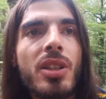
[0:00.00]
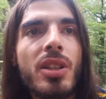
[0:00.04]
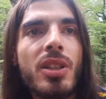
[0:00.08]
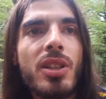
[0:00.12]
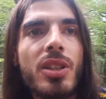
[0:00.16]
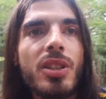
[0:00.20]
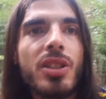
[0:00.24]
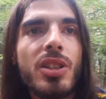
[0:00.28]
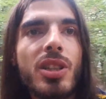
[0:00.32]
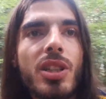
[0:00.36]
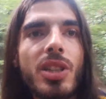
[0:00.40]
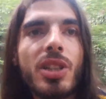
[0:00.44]

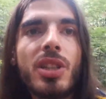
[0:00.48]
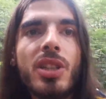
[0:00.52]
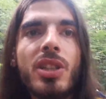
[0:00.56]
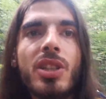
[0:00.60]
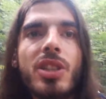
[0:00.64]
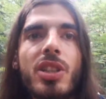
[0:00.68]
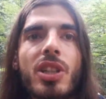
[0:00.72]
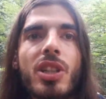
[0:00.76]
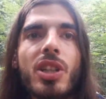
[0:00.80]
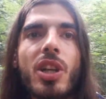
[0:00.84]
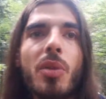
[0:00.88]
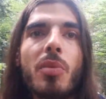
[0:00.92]
j'ai
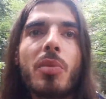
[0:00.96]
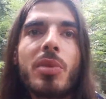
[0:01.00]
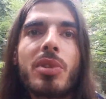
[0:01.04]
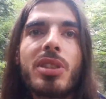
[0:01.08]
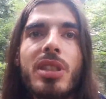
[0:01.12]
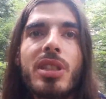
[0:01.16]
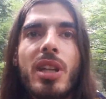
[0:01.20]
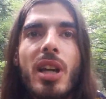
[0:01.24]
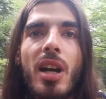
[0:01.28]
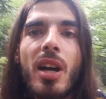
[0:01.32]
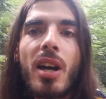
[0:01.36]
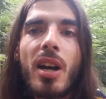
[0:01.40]

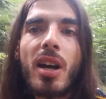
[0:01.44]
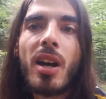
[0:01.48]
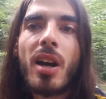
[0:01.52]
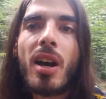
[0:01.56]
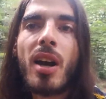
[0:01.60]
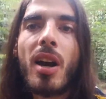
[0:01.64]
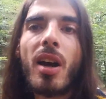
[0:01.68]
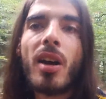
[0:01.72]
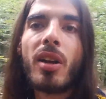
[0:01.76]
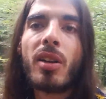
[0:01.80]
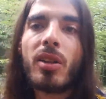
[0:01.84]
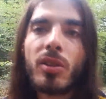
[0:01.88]
commencé
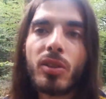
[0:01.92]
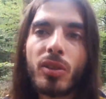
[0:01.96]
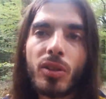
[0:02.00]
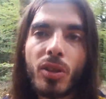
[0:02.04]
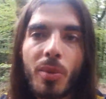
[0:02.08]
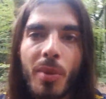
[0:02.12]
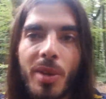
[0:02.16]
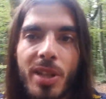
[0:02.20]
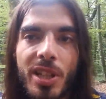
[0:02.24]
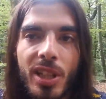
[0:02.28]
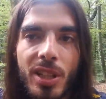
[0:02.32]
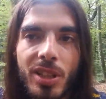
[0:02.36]
à, de
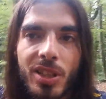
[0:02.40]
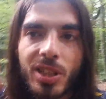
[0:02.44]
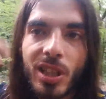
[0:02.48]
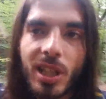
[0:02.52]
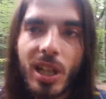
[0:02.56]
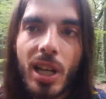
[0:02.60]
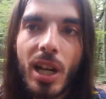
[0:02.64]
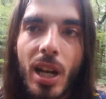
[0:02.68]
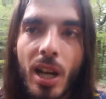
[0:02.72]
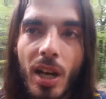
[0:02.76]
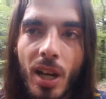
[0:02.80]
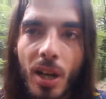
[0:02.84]
manière
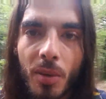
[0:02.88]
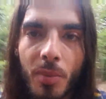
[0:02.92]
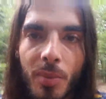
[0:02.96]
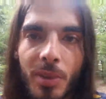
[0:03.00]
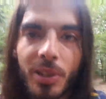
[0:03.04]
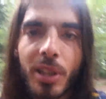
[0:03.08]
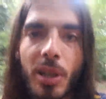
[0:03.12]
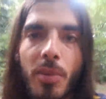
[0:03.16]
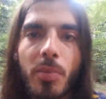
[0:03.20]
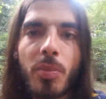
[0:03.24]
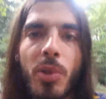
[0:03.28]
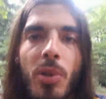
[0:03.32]
générale, à
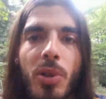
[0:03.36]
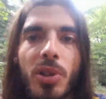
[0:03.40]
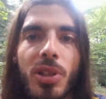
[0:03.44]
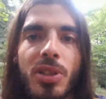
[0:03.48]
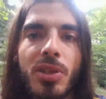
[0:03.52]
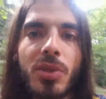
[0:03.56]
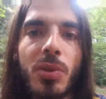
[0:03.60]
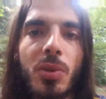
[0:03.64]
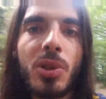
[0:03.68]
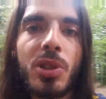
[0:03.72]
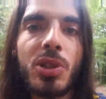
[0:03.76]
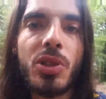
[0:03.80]
remettre un peu en
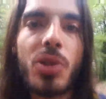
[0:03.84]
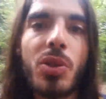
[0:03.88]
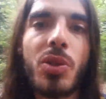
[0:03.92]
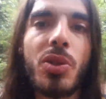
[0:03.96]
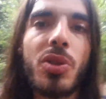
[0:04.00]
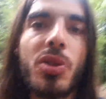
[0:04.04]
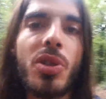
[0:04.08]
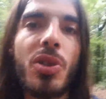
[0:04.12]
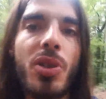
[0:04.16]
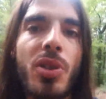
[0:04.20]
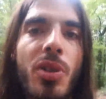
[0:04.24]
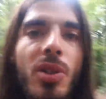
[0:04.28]
question les
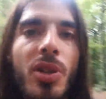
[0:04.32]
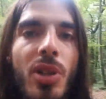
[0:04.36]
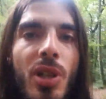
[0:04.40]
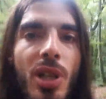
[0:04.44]
choses, euh,